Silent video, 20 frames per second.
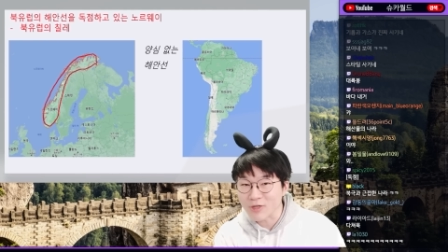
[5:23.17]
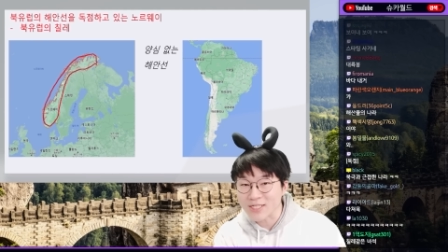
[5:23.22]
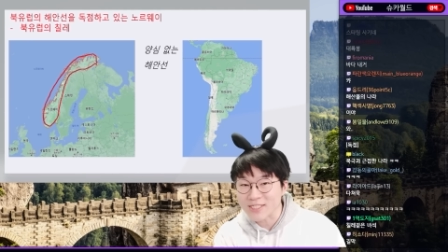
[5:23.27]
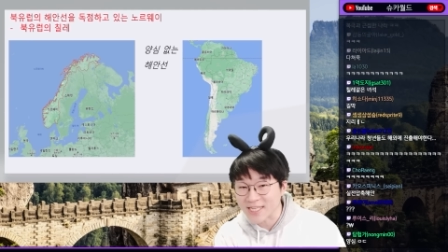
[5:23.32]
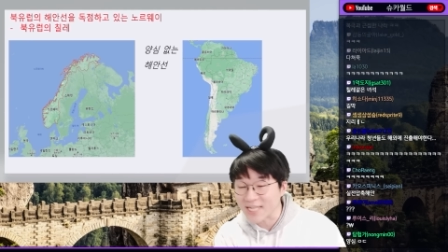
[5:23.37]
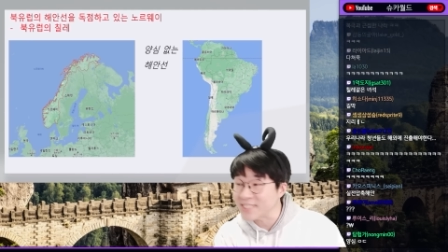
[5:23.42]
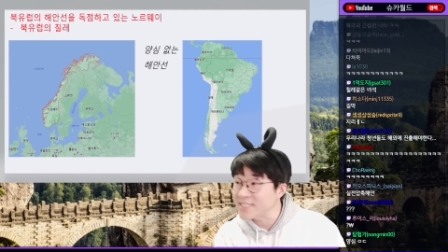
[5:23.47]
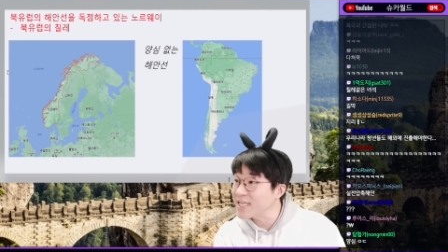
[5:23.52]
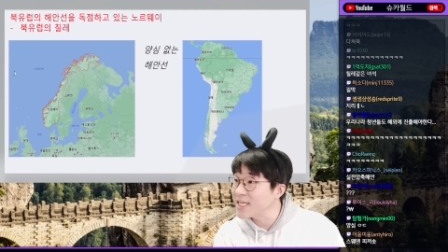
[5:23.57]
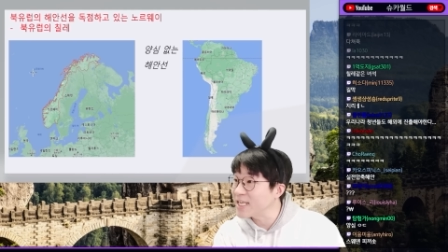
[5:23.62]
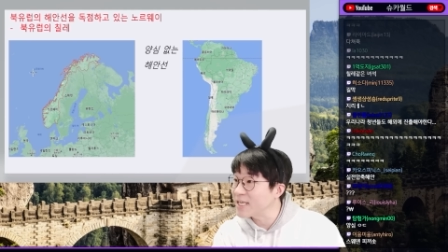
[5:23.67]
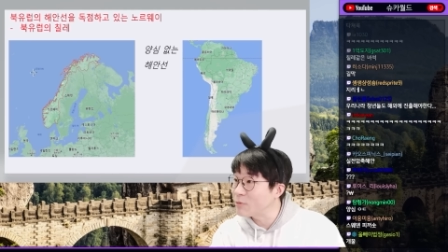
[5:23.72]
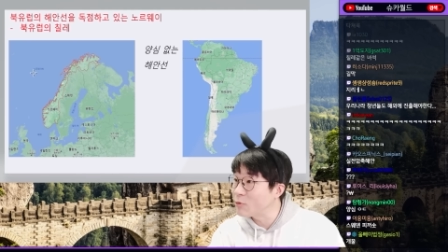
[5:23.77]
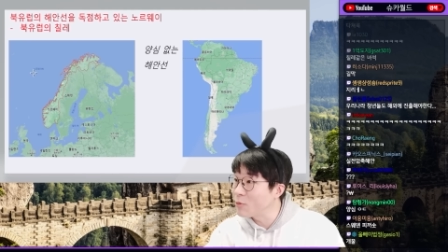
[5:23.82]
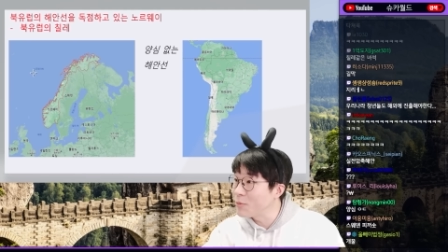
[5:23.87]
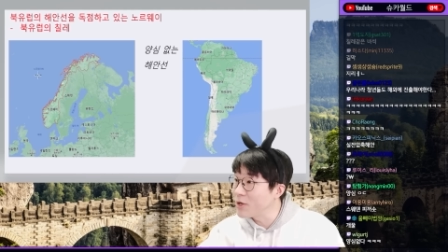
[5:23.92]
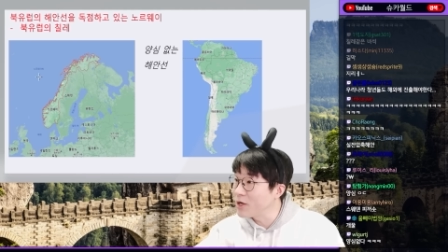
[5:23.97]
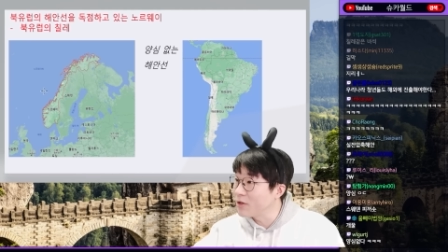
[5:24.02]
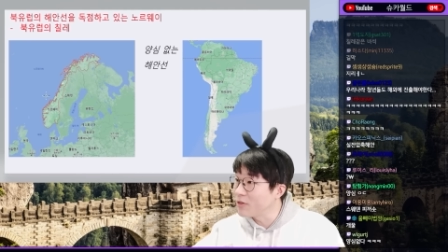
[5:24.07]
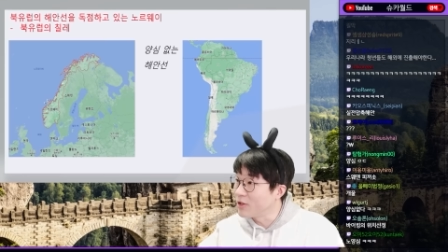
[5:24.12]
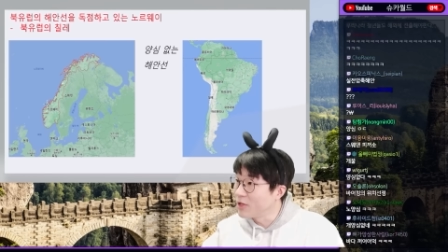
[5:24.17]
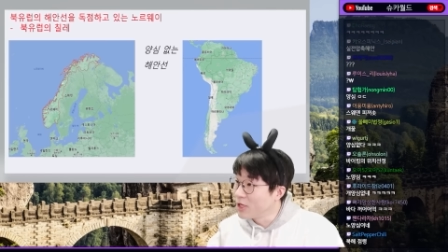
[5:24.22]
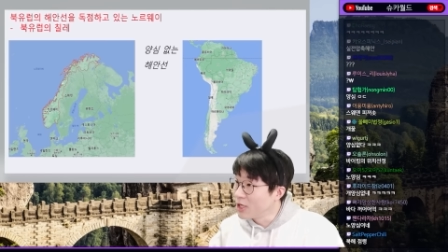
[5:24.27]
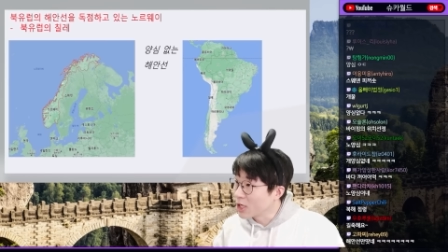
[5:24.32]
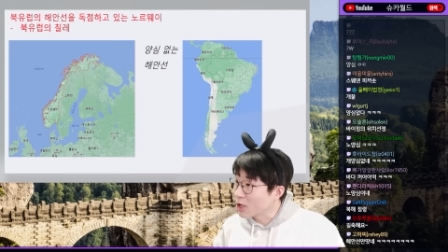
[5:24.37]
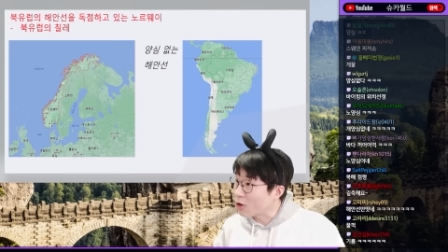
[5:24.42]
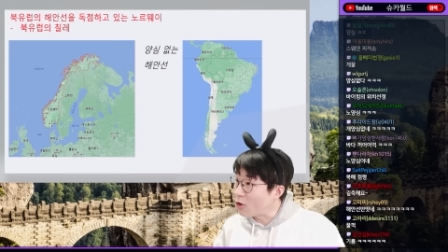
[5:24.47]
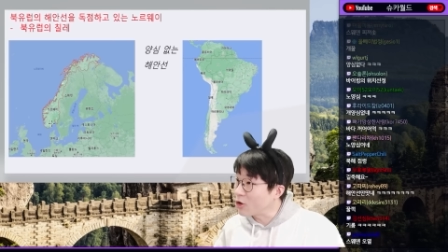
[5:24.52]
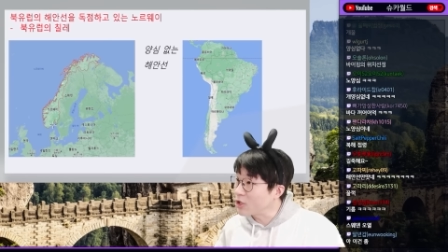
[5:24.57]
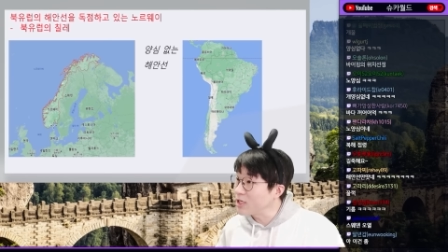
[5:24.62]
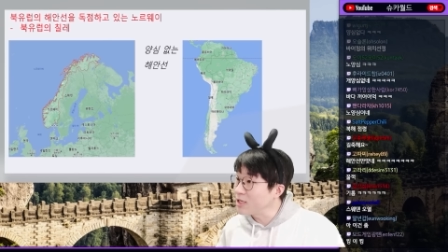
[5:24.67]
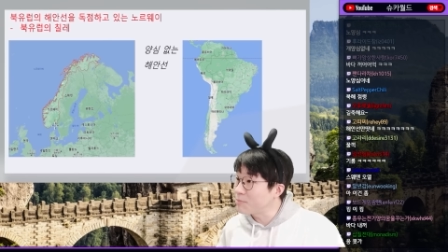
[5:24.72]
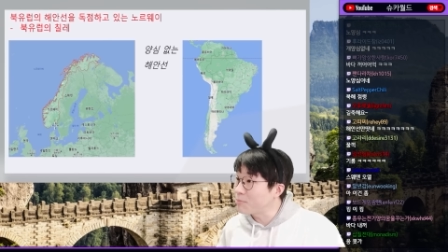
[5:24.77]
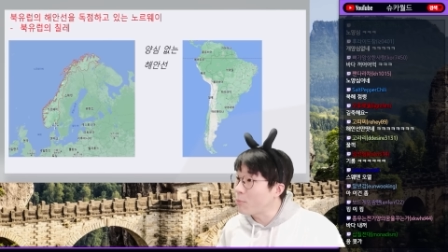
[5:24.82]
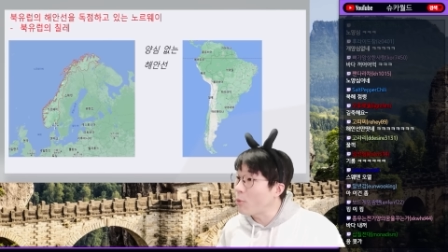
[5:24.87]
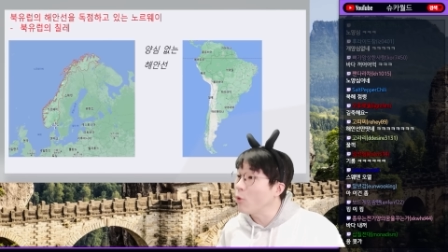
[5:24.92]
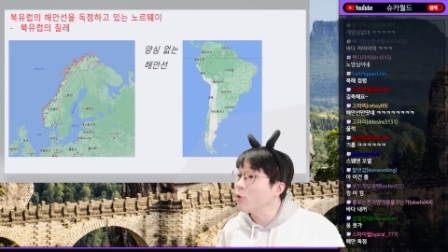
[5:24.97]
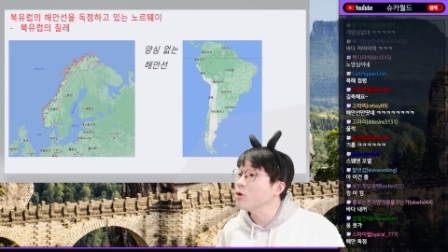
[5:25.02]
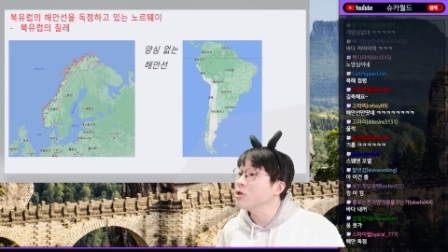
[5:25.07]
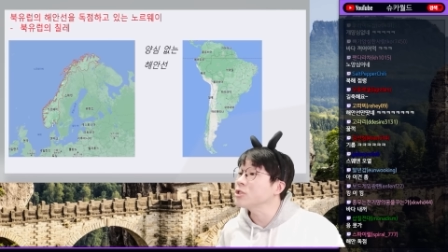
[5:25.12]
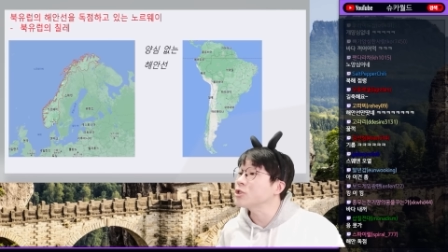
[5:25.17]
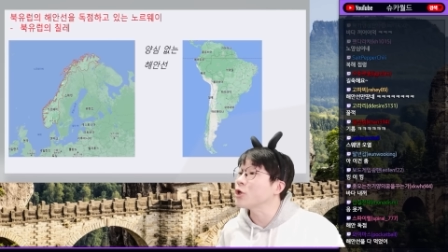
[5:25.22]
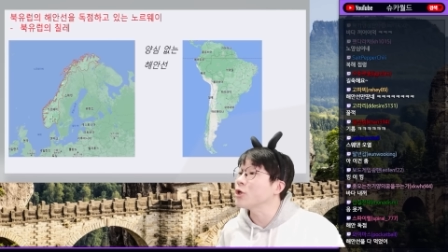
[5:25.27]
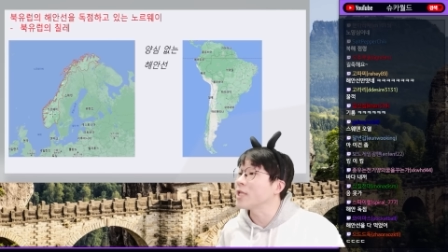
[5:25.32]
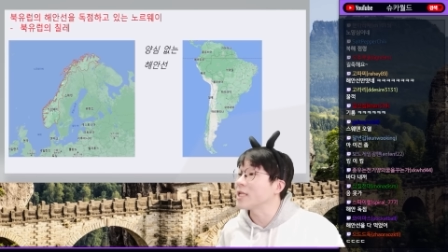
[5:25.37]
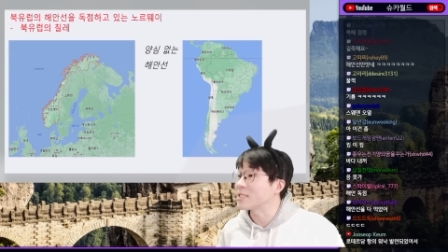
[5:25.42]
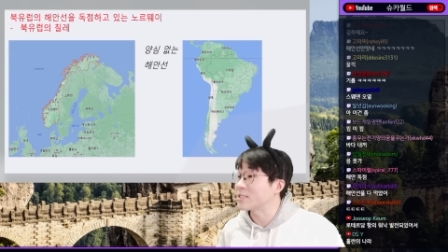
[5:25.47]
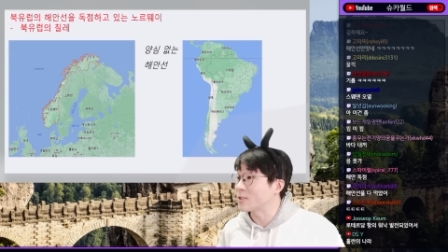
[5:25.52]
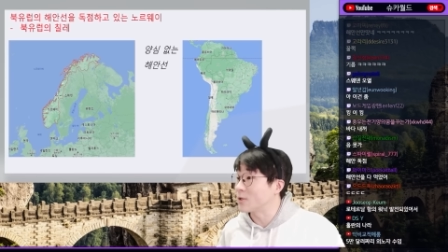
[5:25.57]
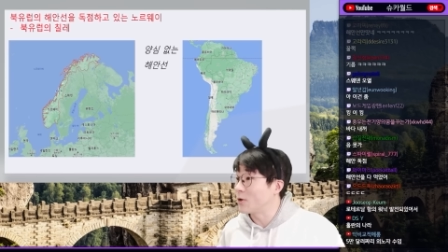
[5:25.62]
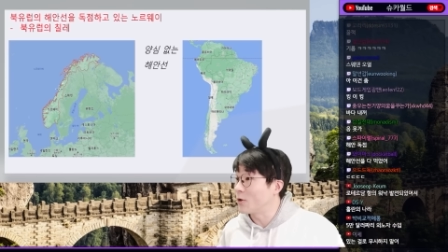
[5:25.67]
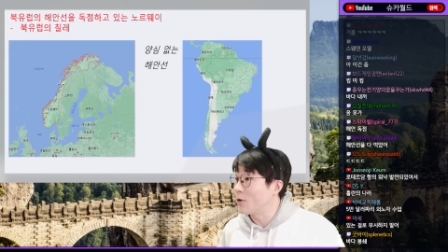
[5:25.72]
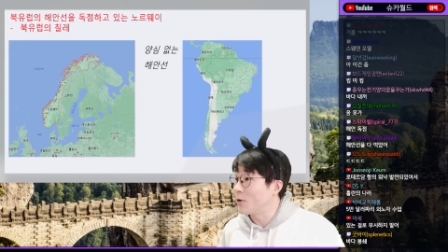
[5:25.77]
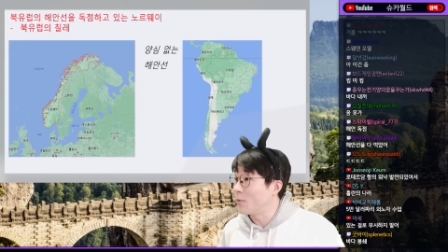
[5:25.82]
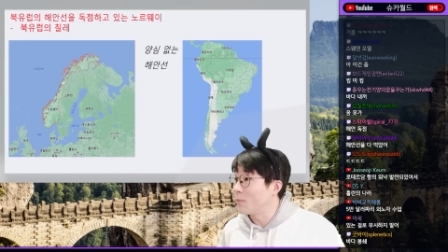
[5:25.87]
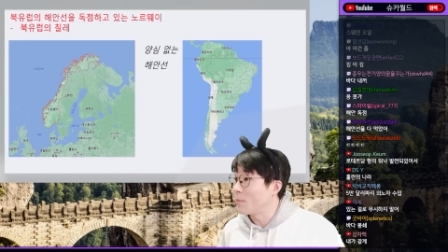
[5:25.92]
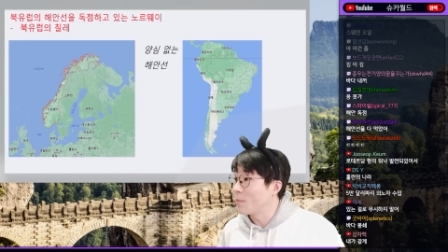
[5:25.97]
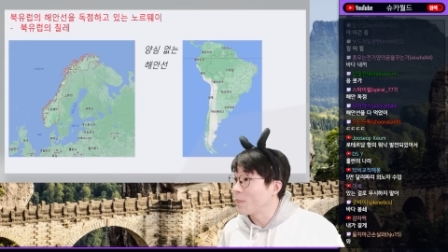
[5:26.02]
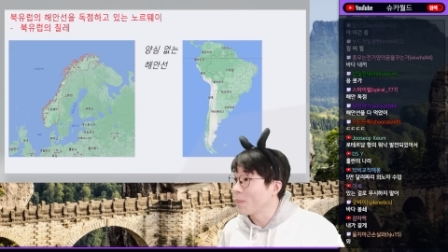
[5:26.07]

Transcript: 우리가 자세하게 보면 거길 포를 떠났어.